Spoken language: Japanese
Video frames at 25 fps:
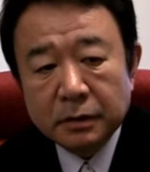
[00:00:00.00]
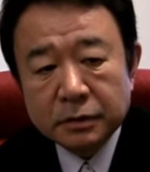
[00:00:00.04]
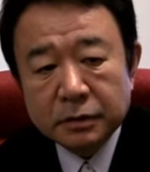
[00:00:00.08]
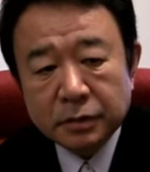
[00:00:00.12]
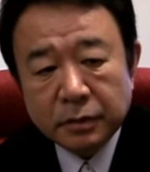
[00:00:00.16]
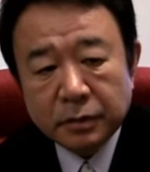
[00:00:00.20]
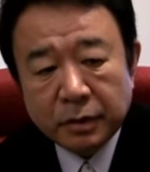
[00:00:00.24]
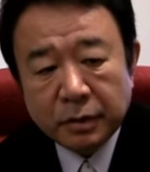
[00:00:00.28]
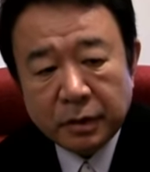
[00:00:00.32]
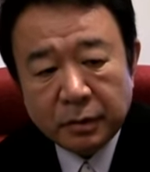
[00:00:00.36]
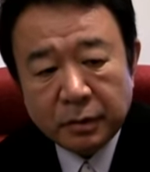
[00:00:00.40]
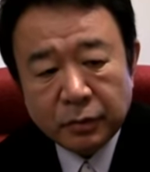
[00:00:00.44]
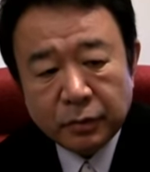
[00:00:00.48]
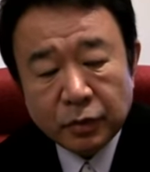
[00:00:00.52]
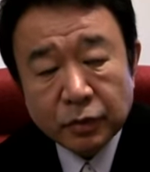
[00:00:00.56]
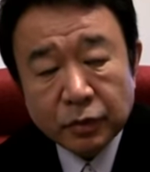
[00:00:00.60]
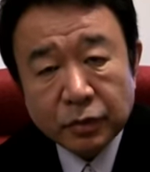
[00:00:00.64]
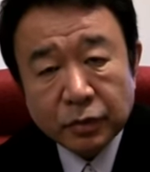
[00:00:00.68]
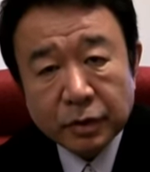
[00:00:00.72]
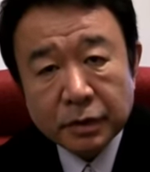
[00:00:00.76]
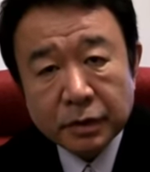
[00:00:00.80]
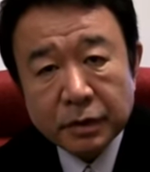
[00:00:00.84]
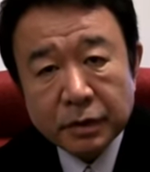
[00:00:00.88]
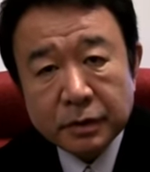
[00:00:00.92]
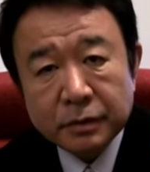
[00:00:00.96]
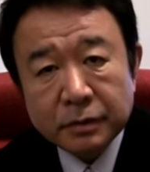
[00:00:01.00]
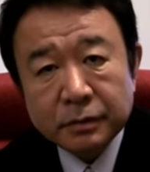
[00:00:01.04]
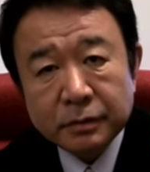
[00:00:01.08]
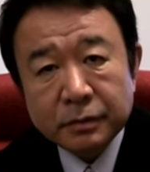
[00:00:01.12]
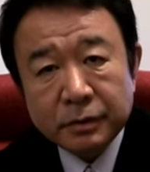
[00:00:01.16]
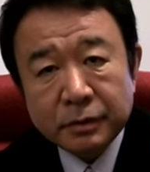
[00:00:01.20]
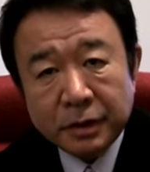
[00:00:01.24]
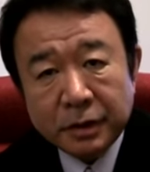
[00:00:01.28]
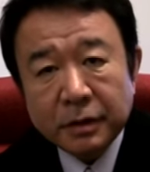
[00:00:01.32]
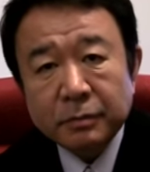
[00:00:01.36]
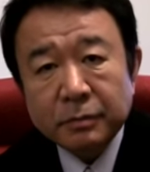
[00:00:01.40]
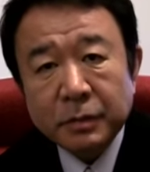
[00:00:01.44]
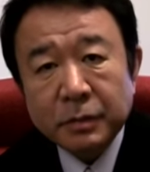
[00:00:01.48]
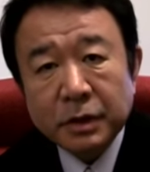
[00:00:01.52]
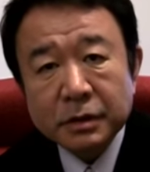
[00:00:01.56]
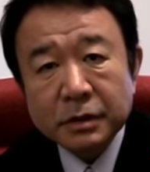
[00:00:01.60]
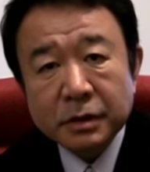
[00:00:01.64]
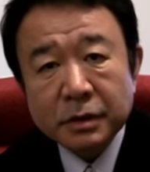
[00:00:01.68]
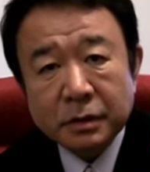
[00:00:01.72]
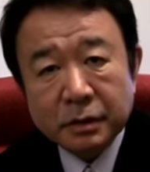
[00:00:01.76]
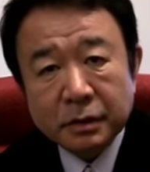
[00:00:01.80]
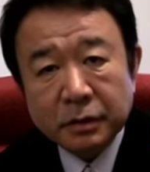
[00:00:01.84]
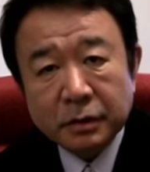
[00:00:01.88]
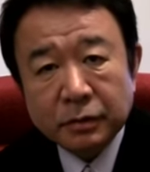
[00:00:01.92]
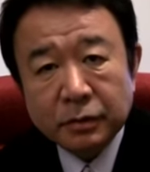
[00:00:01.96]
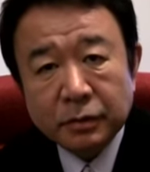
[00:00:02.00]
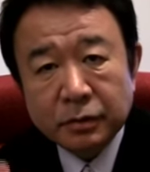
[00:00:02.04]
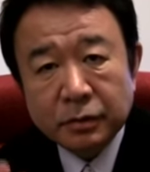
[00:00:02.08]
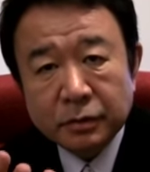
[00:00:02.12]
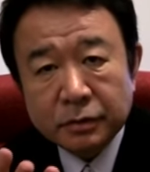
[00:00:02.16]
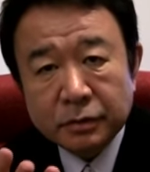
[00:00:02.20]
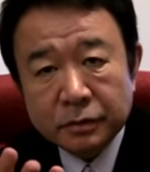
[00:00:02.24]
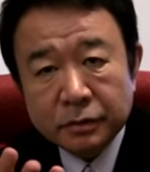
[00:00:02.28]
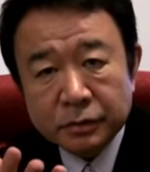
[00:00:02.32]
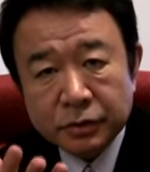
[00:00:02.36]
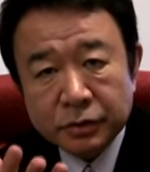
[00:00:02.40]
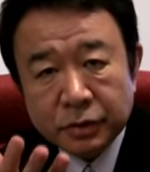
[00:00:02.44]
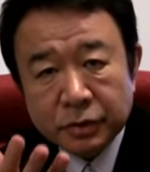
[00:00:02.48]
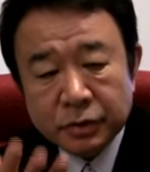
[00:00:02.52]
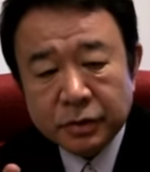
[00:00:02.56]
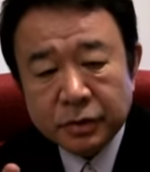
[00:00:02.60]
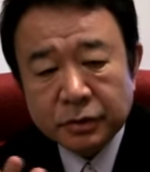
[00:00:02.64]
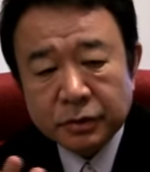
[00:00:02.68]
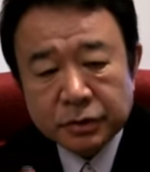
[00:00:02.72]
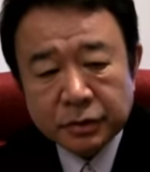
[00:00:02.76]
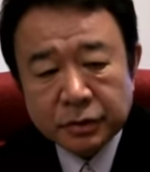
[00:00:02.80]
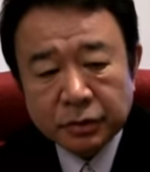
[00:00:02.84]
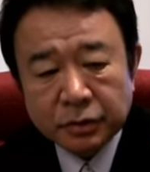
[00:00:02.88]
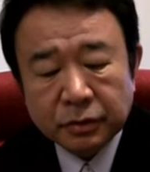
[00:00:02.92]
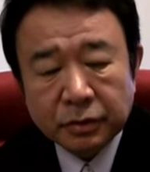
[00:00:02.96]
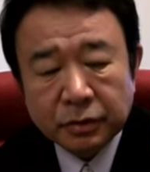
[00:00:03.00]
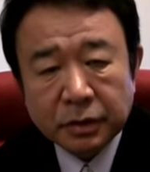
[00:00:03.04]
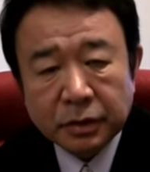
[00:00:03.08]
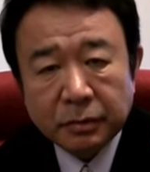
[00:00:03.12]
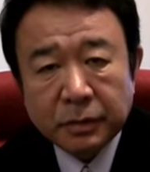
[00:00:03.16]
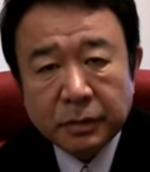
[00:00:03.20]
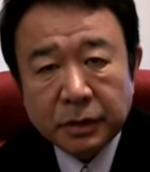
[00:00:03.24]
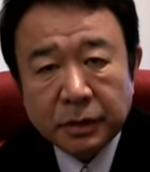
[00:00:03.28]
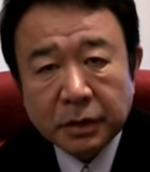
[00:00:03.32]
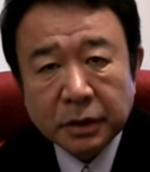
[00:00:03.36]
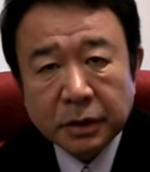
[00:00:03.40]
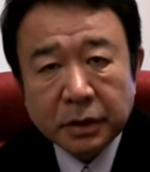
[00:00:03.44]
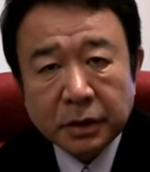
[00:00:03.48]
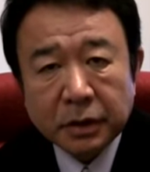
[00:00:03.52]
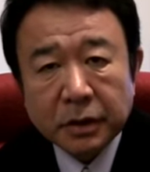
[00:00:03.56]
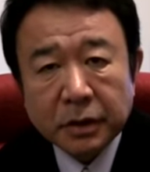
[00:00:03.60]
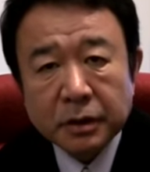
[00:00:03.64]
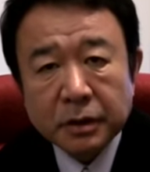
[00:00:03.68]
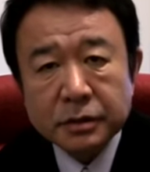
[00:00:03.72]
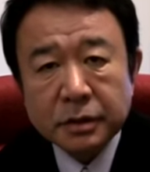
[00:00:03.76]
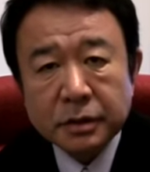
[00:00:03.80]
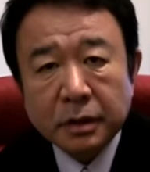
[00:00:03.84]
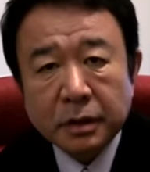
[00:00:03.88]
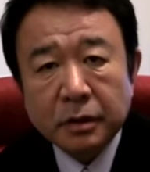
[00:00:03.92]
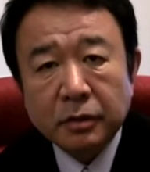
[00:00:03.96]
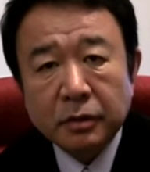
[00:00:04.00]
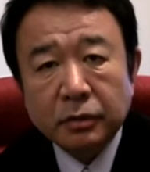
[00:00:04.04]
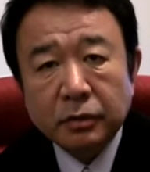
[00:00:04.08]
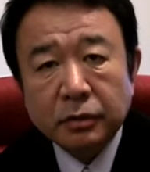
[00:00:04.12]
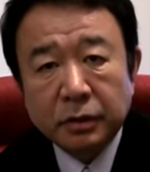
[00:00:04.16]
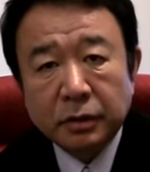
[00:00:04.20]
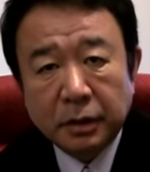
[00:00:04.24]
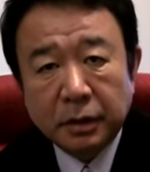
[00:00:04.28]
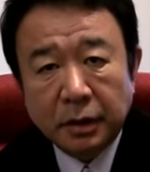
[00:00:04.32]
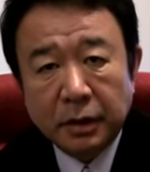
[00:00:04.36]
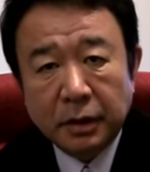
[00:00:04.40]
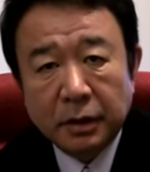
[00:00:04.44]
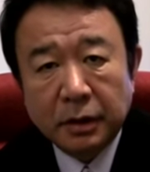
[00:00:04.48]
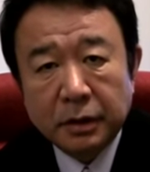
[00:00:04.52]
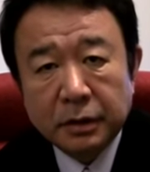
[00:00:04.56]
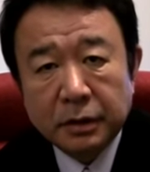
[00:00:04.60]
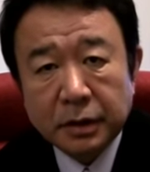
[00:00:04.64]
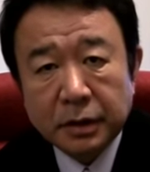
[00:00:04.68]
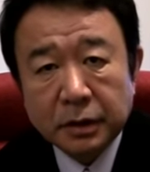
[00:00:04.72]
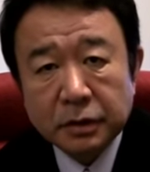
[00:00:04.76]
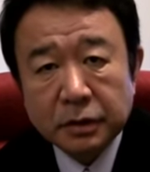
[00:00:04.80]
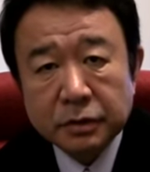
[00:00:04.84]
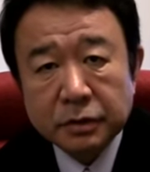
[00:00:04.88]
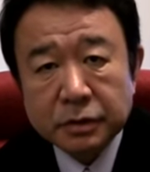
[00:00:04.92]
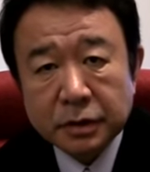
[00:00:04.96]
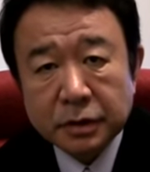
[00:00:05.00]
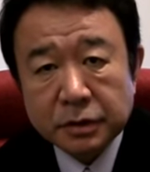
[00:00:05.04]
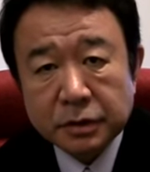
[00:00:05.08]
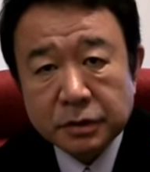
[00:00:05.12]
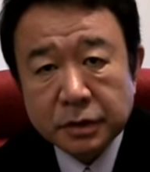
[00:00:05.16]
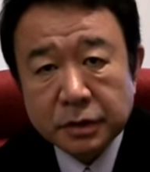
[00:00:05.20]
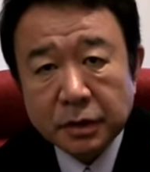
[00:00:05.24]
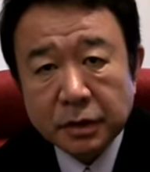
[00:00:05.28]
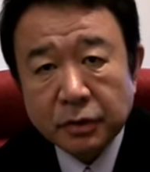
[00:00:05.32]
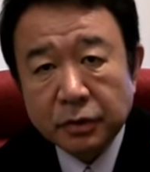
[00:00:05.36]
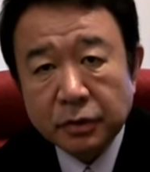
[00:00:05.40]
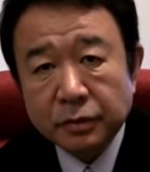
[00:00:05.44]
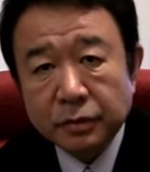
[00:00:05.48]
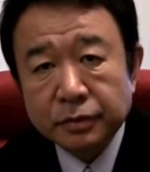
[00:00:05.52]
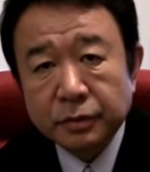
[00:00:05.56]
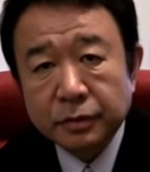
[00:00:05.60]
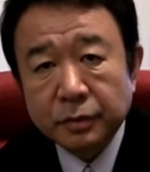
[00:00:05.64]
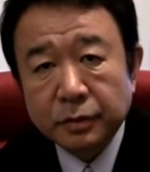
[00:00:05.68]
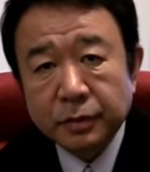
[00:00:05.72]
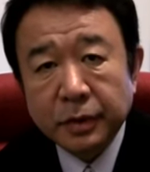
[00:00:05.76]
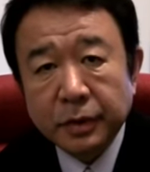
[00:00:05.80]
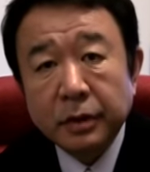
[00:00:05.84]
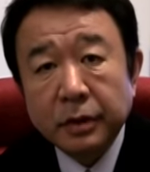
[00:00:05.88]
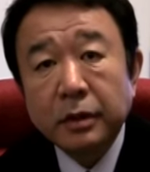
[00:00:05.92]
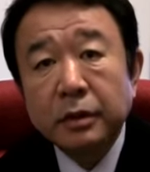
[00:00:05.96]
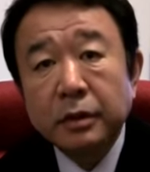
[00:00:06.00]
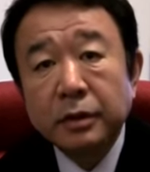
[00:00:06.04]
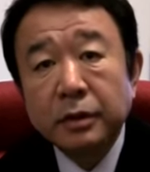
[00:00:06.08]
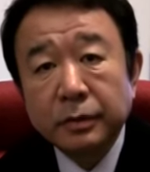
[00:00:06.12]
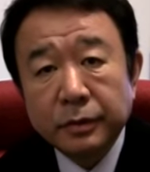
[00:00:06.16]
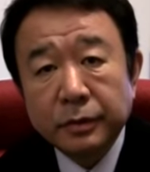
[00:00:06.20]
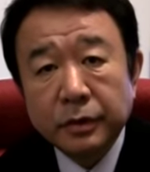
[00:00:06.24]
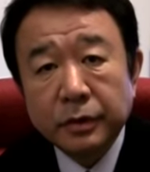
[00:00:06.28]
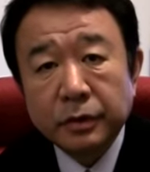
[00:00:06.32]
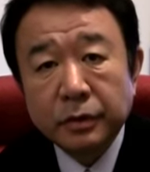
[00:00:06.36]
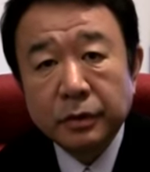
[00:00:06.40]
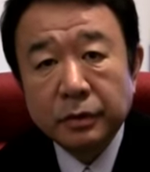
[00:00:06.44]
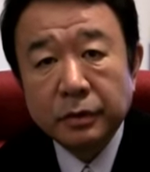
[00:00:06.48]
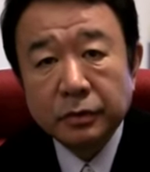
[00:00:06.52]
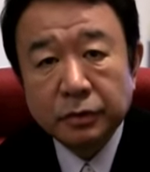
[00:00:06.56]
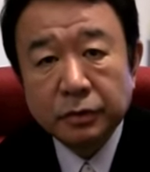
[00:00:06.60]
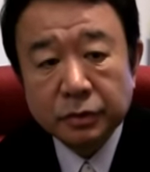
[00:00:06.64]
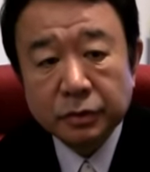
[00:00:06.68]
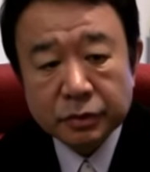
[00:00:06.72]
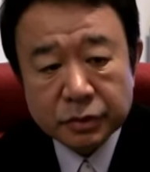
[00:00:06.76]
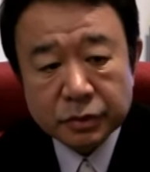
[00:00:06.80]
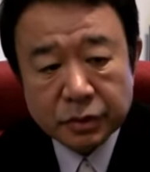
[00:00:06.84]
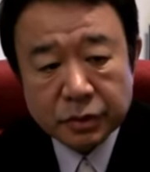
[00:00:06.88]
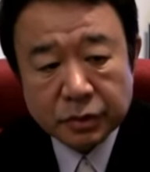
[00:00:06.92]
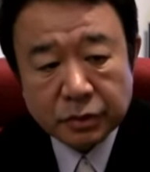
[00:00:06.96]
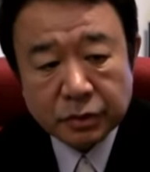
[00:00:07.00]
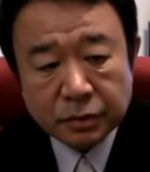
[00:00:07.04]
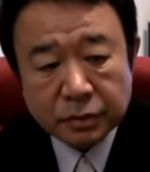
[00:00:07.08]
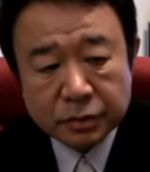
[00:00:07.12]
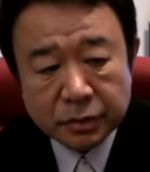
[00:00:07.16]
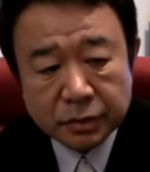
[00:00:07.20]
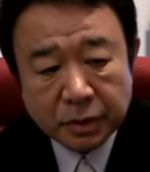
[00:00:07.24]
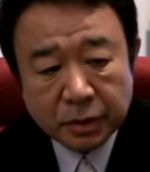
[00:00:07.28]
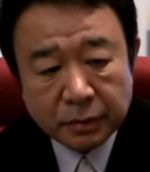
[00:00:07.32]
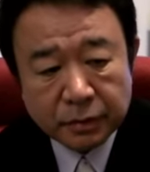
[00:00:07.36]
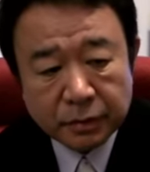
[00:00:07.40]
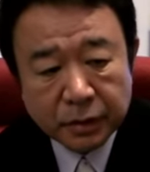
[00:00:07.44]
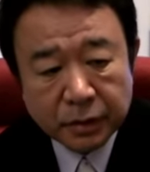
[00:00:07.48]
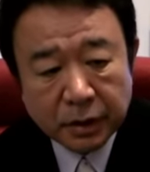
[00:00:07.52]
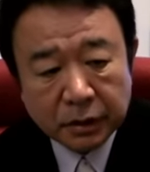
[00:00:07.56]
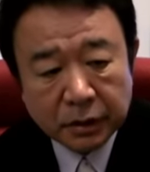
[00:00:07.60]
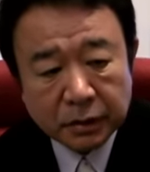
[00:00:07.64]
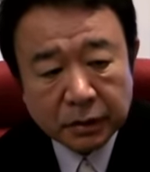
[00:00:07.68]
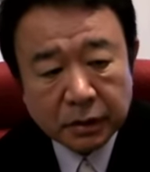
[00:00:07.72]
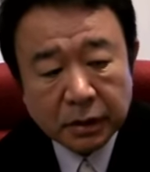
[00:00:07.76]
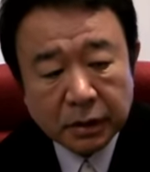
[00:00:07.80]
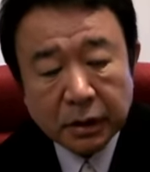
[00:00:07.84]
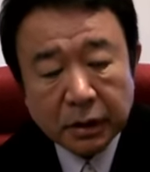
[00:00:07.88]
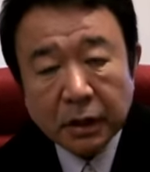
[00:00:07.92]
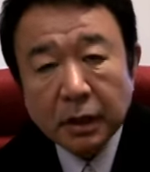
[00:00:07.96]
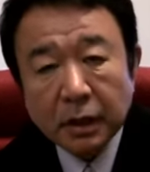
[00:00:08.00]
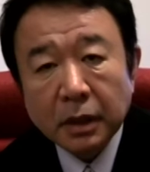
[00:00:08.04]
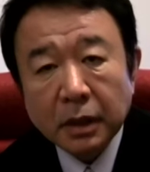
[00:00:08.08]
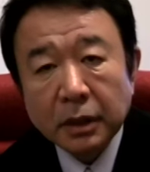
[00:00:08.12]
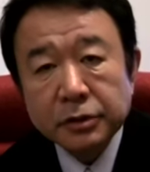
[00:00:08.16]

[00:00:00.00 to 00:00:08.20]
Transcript: それはもうこれね皆さんあのそれぞれの仕事でみんな経験されることで野球選手やゴルフのプレーヤーでもどん底のスランプがあって